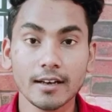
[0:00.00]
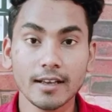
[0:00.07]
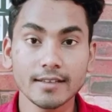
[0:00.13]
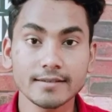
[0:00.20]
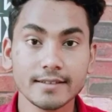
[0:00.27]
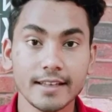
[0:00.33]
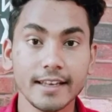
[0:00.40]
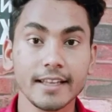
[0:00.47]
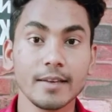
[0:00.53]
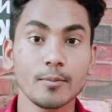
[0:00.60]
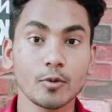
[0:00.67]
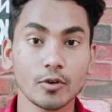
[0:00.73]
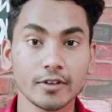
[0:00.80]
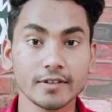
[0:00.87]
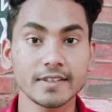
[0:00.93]
ग्लास थ्री की
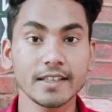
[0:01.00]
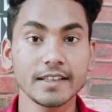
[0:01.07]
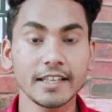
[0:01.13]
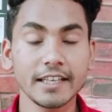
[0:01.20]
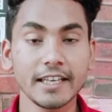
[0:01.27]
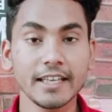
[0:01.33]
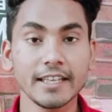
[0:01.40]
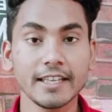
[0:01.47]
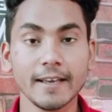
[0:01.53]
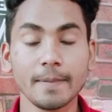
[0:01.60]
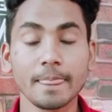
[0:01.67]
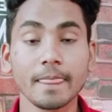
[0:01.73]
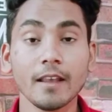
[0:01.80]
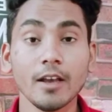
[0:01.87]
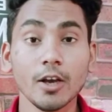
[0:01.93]
प्रोटेक्शन दी गई है
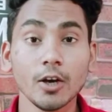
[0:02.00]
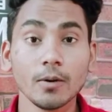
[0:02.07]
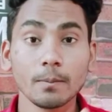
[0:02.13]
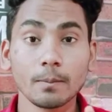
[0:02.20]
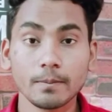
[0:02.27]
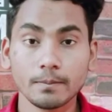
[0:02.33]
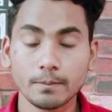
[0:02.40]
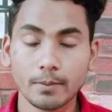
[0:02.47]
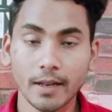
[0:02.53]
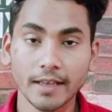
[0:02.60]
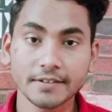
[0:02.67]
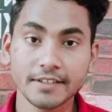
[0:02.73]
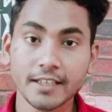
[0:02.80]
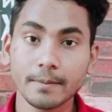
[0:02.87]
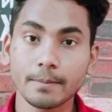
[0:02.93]

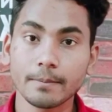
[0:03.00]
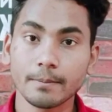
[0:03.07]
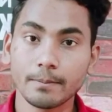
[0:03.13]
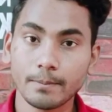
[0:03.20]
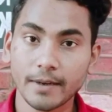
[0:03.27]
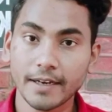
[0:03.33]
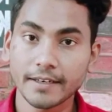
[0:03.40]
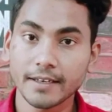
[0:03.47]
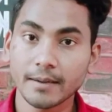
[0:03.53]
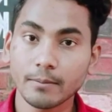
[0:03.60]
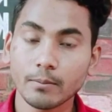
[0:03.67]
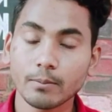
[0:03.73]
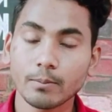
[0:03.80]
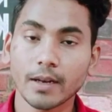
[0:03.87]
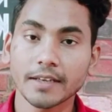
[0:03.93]
प्लास्टिक प्लेटिनम
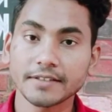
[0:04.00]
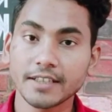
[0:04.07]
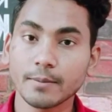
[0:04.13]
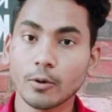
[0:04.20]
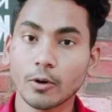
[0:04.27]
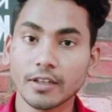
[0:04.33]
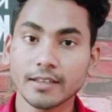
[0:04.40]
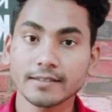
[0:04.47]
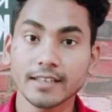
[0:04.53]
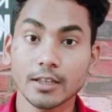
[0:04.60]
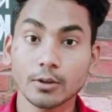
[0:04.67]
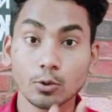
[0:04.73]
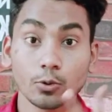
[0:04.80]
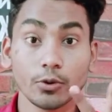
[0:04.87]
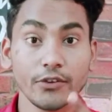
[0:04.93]
प्लास्टिक बॉडी के
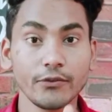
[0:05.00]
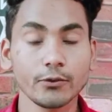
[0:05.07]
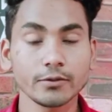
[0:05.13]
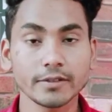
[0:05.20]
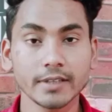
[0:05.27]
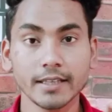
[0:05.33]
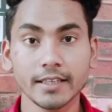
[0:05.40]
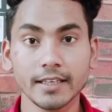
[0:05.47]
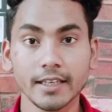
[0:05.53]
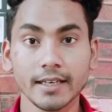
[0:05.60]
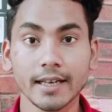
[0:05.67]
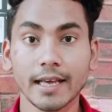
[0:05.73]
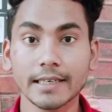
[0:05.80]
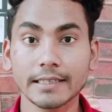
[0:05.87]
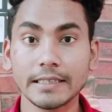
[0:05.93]
साथ दोनों ही फ़ोन्स आते हैं
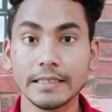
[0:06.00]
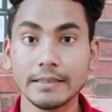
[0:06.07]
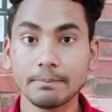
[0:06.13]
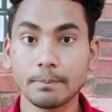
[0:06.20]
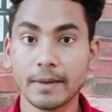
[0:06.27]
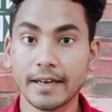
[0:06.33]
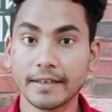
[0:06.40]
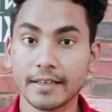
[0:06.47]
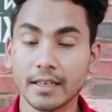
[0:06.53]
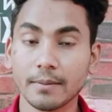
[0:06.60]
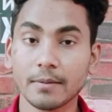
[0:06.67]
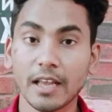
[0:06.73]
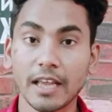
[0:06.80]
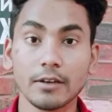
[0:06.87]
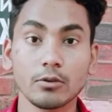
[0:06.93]
ना कि
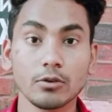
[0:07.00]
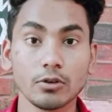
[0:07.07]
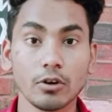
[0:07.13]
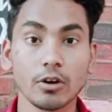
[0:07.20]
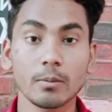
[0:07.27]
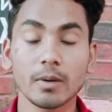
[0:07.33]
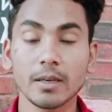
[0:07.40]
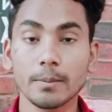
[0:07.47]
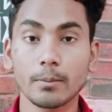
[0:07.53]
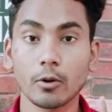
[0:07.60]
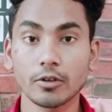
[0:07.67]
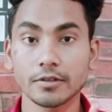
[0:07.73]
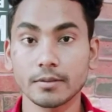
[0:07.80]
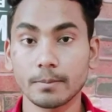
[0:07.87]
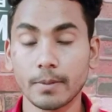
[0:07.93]
प्लेटिनम ना ही कोई और बड़ी
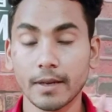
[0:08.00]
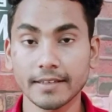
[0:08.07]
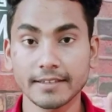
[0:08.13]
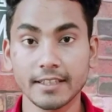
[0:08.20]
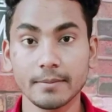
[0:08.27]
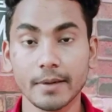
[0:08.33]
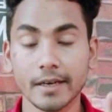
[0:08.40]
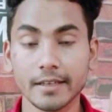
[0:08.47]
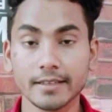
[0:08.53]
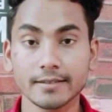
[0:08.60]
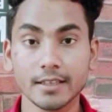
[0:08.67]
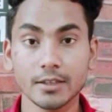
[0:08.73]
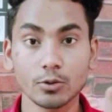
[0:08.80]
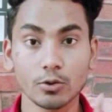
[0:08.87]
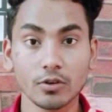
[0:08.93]
प्लास्टिक बॉडी के
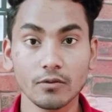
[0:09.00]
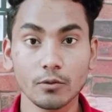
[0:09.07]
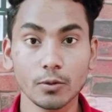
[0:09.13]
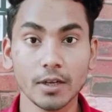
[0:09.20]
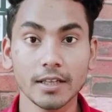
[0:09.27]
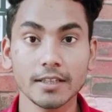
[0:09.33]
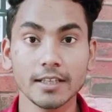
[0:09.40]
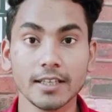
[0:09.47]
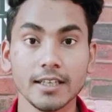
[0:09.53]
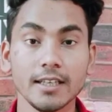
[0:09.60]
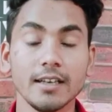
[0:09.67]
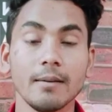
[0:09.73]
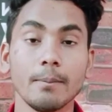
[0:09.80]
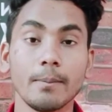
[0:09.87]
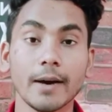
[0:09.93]
साथ दोनों फ़ोन आते हैं
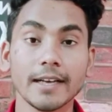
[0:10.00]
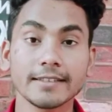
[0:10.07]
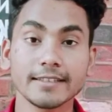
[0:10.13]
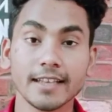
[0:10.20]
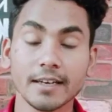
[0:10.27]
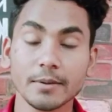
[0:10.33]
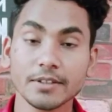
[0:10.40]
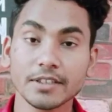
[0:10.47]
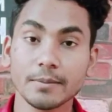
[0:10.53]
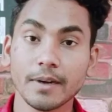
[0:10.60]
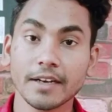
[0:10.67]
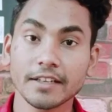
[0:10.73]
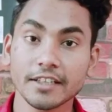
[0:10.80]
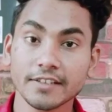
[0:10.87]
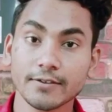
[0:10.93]
पाँच हज़ार एम की
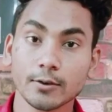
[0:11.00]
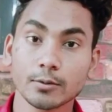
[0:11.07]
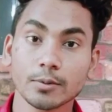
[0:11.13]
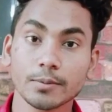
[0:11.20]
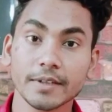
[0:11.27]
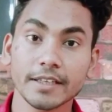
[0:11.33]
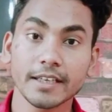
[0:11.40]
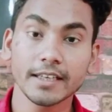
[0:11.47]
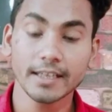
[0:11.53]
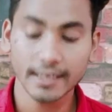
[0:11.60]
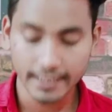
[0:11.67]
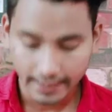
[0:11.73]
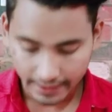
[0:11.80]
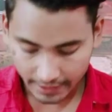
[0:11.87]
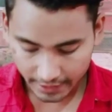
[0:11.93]
बैटरी इस फ़ोन में भी दी गई है
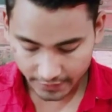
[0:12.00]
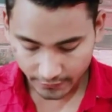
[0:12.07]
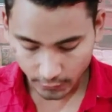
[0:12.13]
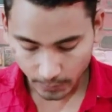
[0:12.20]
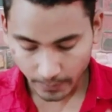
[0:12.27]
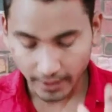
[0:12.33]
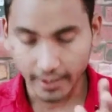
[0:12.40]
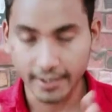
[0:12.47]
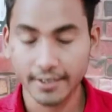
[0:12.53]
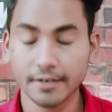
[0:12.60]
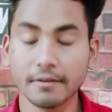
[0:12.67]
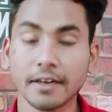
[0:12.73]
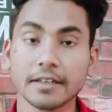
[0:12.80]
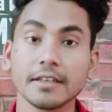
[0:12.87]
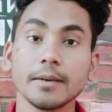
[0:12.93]
लेकिन इस फ़ोन में अठारह
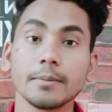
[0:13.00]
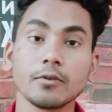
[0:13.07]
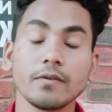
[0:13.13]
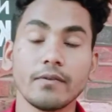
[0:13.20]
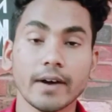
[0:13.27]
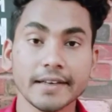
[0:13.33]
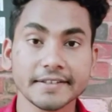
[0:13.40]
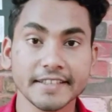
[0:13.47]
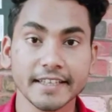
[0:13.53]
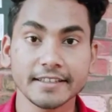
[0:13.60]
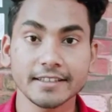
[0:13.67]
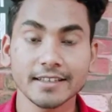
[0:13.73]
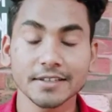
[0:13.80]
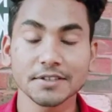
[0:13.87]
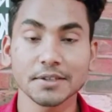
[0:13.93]
वाट की आपको फास्ट
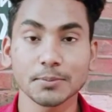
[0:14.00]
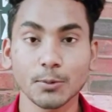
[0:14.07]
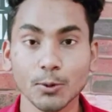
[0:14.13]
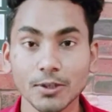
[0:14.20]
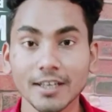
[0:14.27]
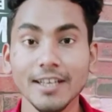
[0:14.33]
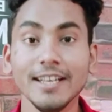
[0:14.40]
चार्जिंग का सपोर्ट